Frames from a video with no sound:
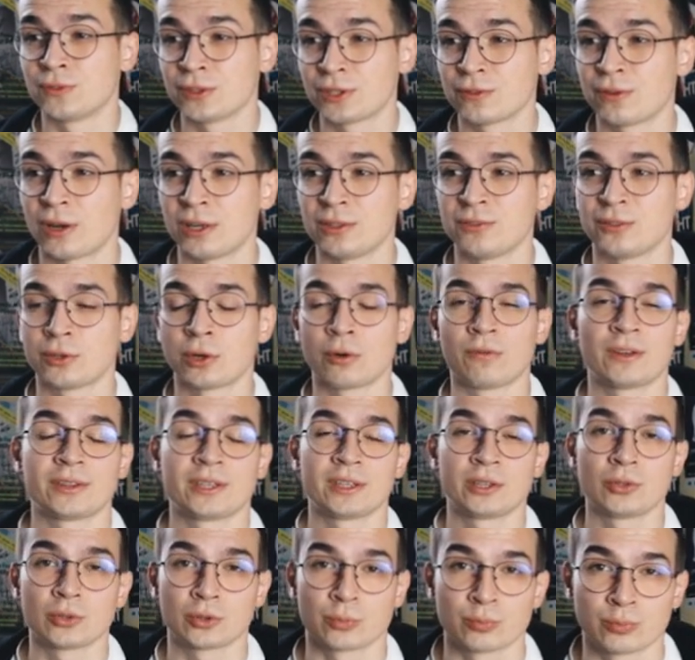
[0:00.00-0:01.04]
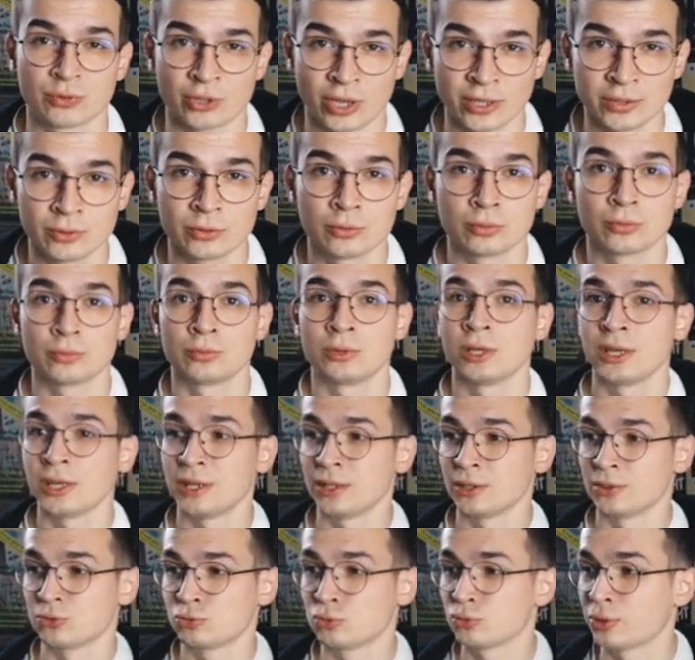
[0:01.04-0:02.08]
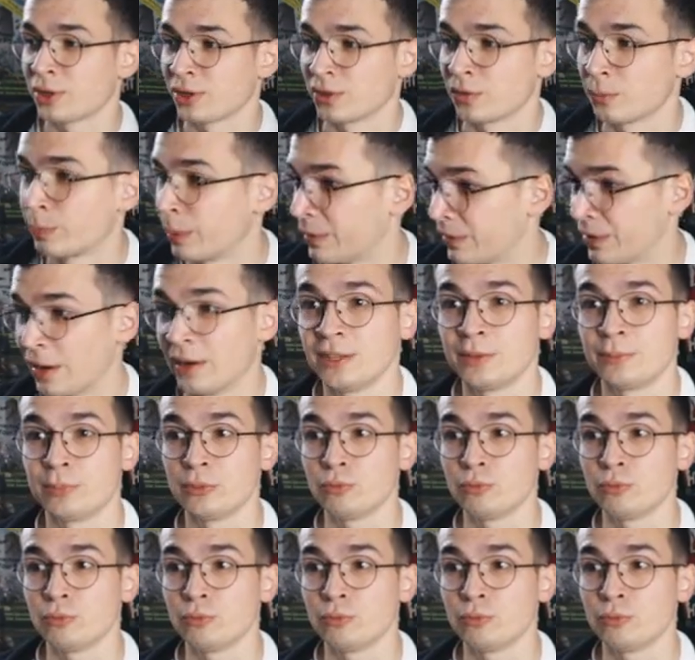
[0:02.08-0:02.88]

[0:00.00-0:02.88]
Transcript: wykwalifikowanego sprzętu, szukać specjalnej